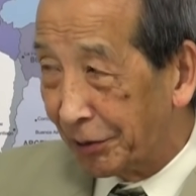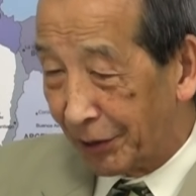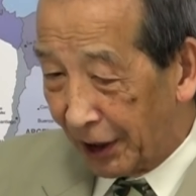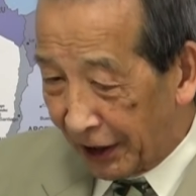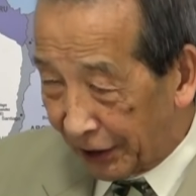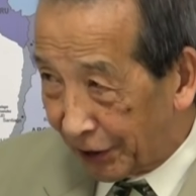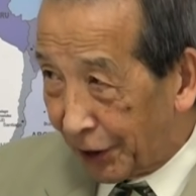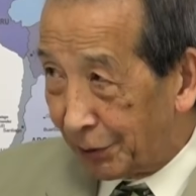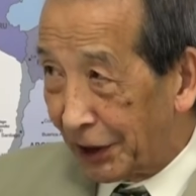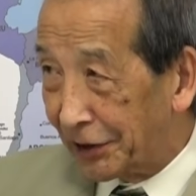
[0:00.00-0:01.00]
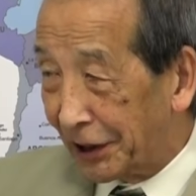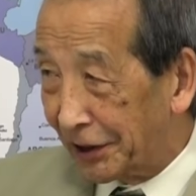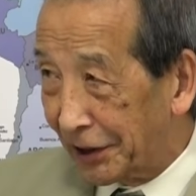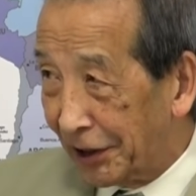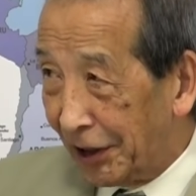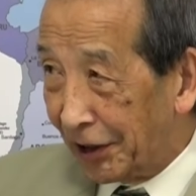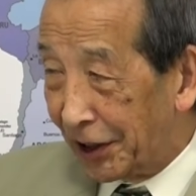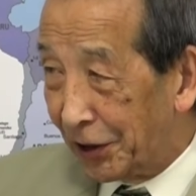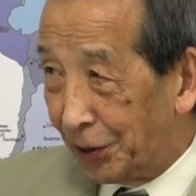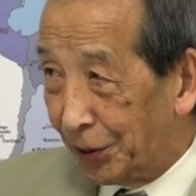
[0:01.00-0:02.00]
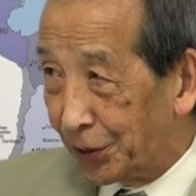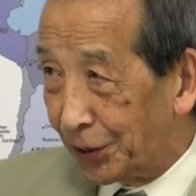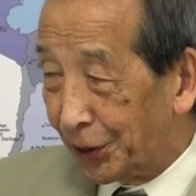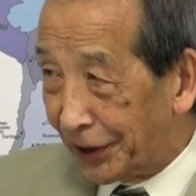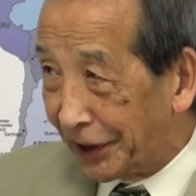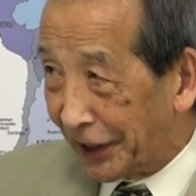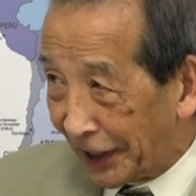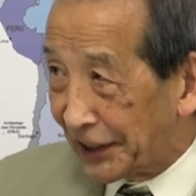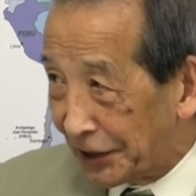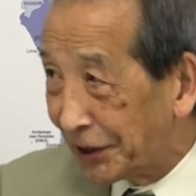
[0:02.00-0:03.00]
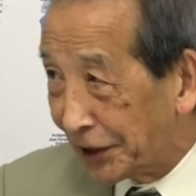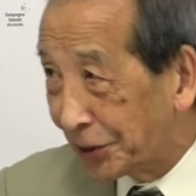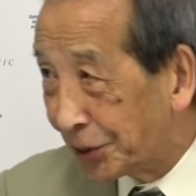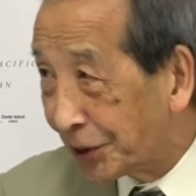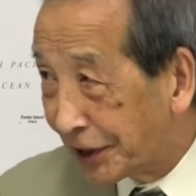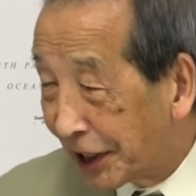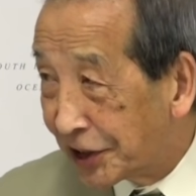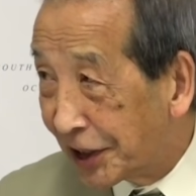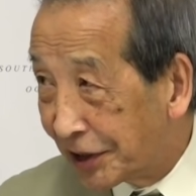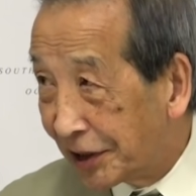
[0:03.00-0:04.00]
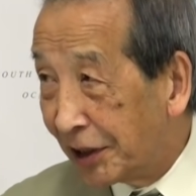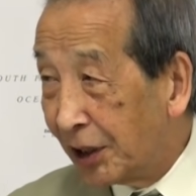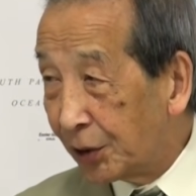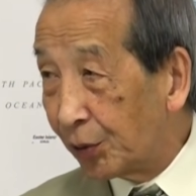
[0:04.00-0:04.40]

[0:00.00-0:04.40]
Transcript: ねうん、やうまくやって敵をどうやったら減らせるかということが大事なんで、うん、